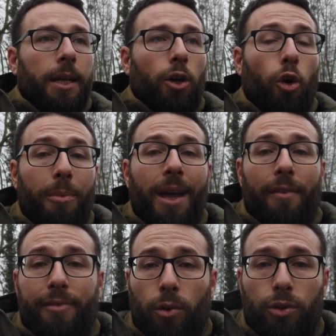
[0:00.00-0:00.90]
come
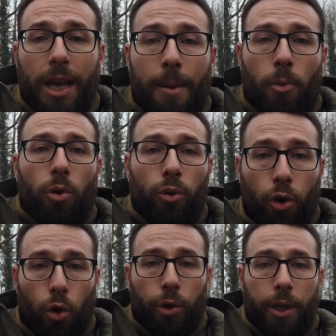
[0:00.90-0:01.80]
affrontiamo
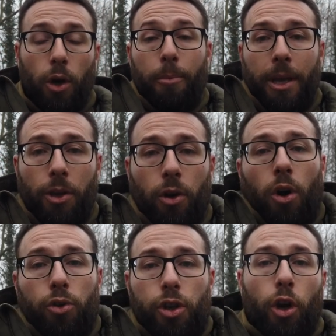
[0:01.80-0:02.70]
noi, o meglio,
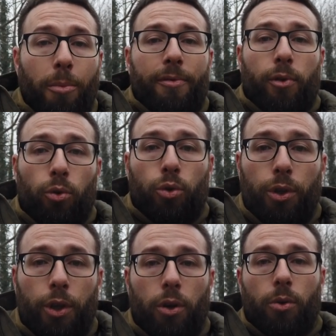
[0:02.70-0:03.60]
oggi come affronto
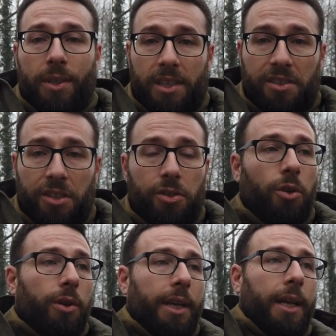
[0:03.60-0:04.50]
io questa
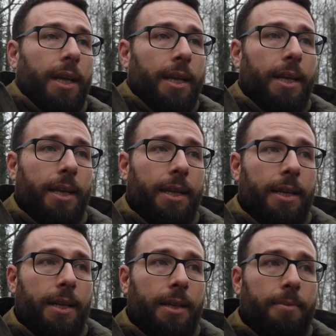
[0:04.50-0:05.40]
sessione?
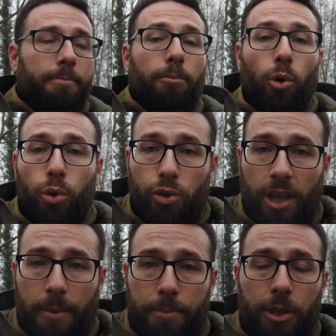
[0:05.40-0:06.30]
Eh, molto
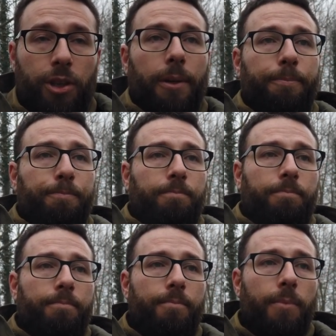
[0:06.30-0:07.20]
semplice.
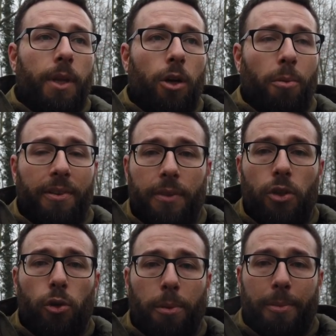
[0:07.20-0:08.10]
Come avete
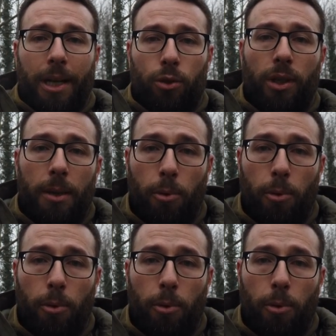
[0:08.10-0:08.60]
visto ho preparato delle